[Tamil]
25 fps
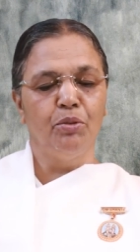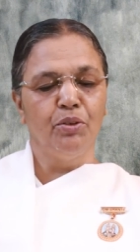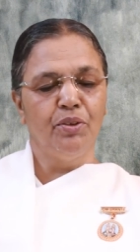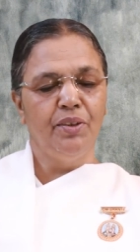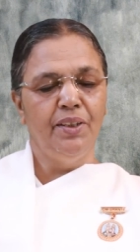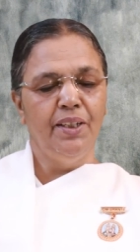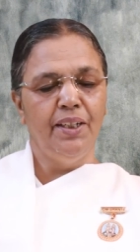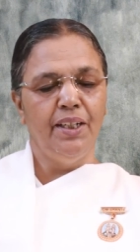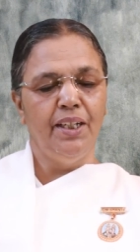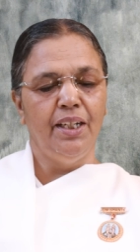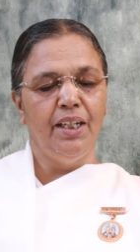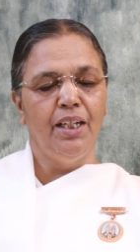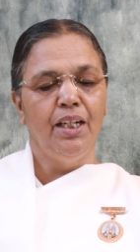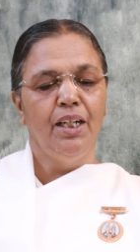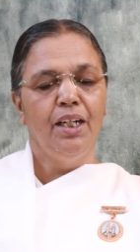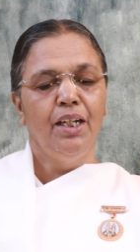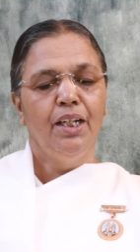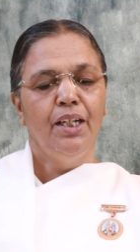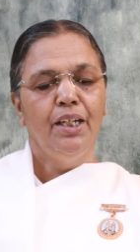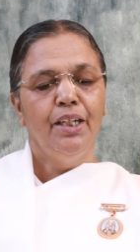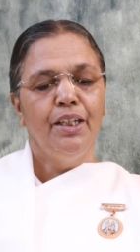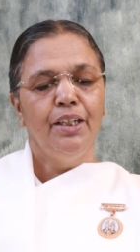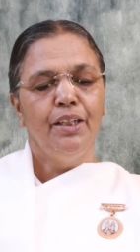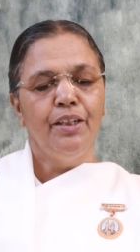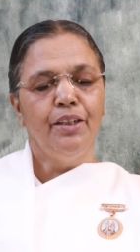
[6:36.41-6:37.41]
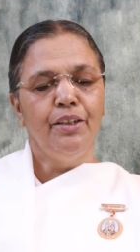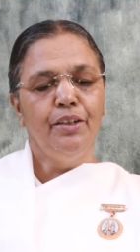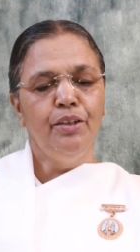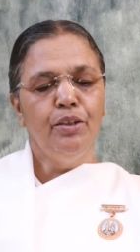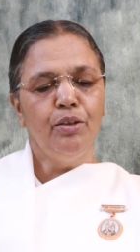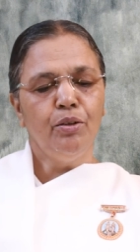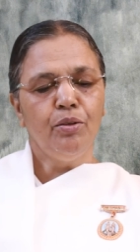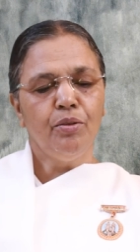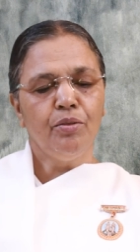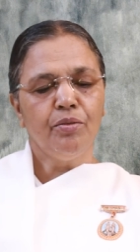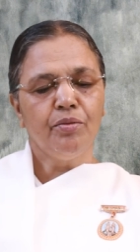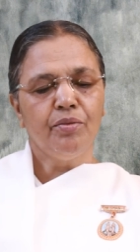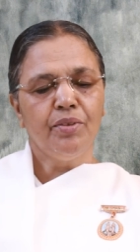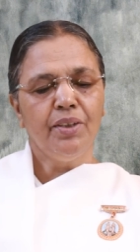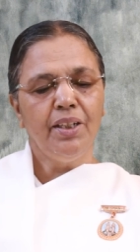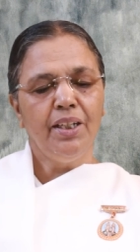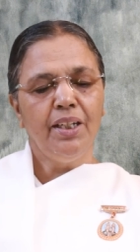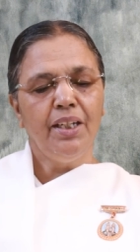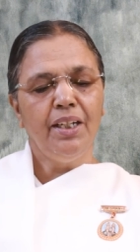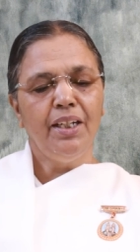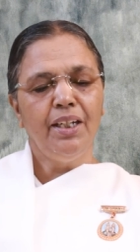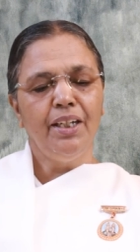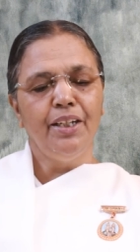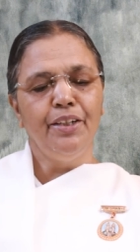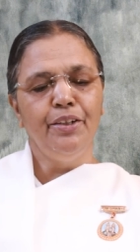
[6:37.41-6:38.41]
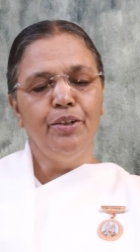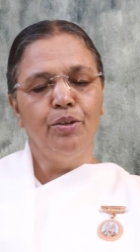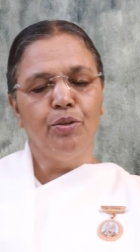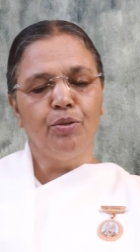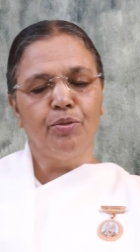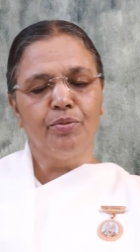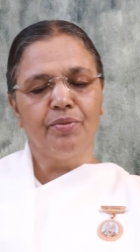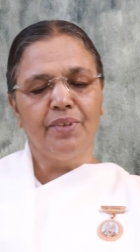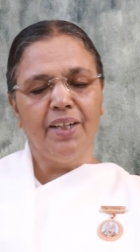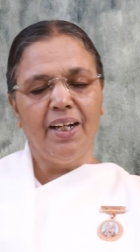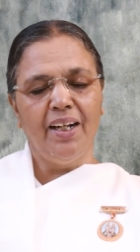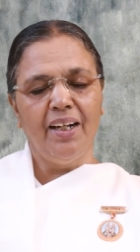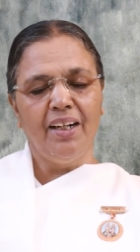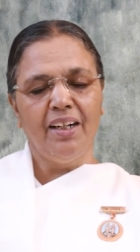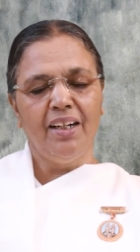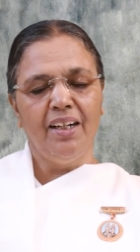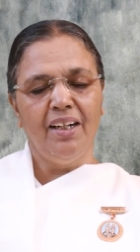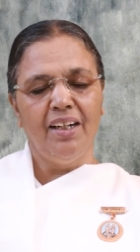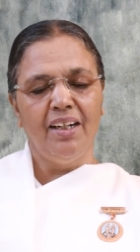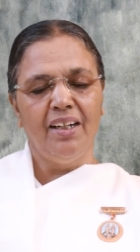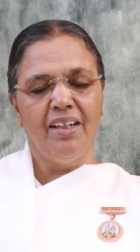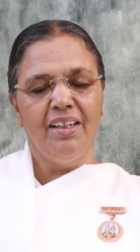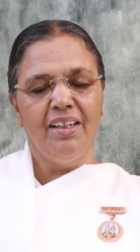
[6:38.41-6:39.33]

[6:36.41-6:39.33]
புத்தி யுக்தி யுக்தாக